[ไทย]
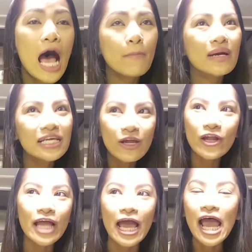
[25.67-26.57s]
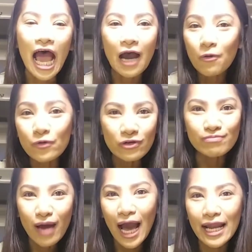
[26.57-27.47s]
ไม่ใช่นอนไงเอารถ
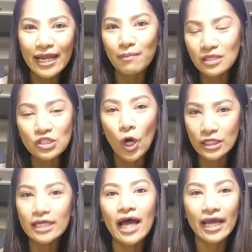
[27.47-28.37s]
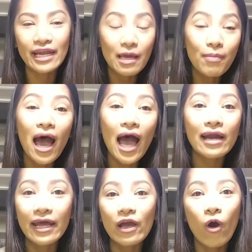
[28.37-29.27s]
บ้านเนี่ยไปจอดที่ไหนได้บ้าง
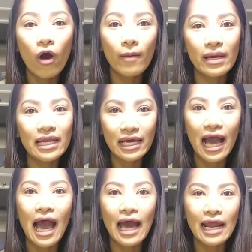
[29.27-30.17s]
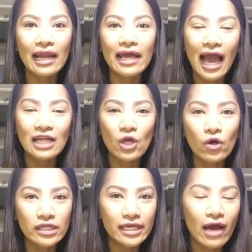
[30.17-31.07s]
ในของอเมริกานะคะในการท่อง
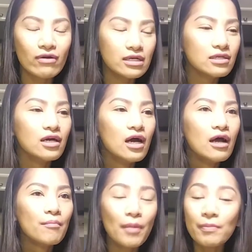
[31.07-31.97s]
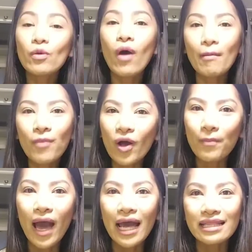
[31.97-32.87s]
เที่ยวคือมันมีความปลอด
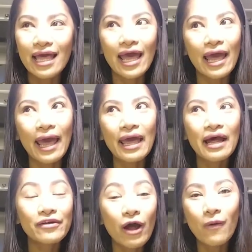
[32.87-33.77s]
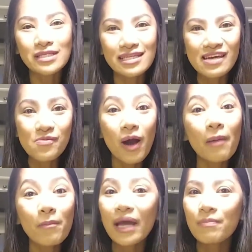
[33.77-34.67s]
ภัยแต่เราอาจจะคิดว่า
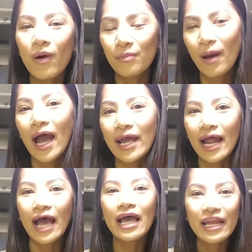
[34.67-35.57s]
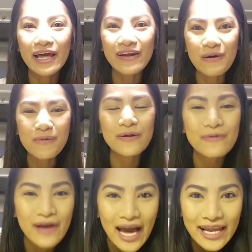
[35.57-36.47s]
ไม่ปลอดภัยนะคะเดี๋ยวเรามาดู
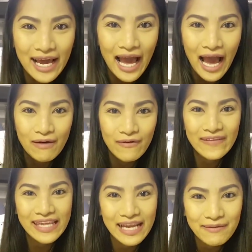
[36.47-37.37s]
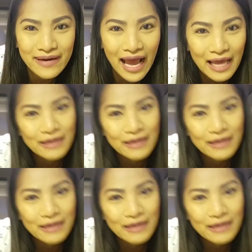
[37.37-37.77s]
กันนะคะว่าวันนี้ทำอะไร